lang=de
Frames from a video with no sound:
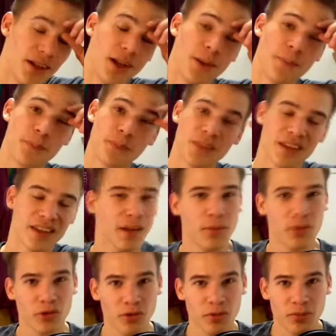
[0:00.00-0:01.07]
Ähm, ich habe
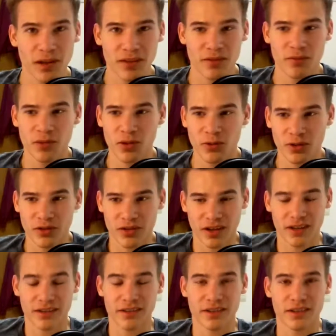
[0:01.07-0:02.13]
ja schon im letzten Video
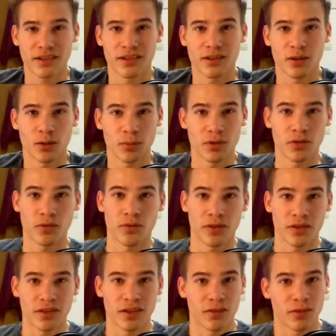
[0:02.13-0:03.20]
gesagt, äh, oder
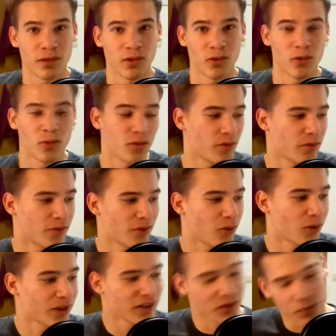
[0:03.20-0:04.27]
beziehungsweise das Video,
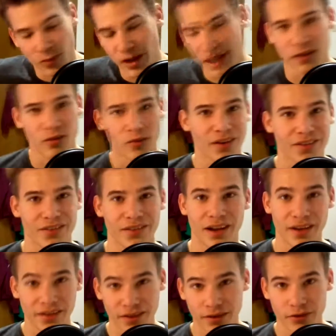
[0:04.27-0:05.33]
wo ich so etwas
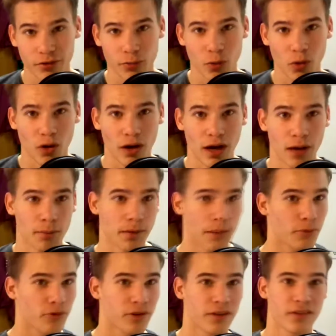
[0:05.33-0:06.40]
leiser gesprochen habe,
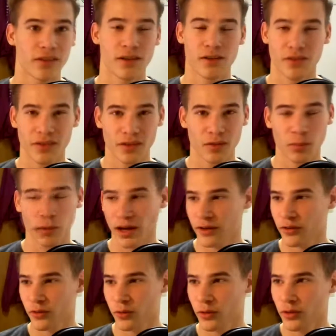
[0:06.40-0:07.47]
habe ich schon erzählt, was ich mir
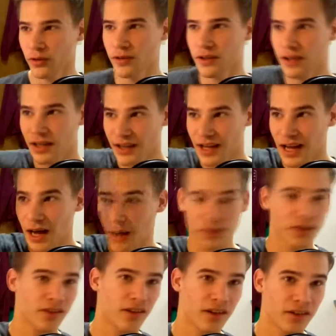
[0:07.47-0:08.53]
alles hole. Habe
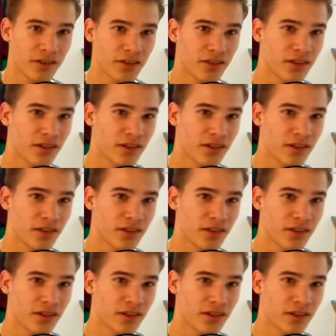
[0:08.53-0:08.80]
ich jetzt alles.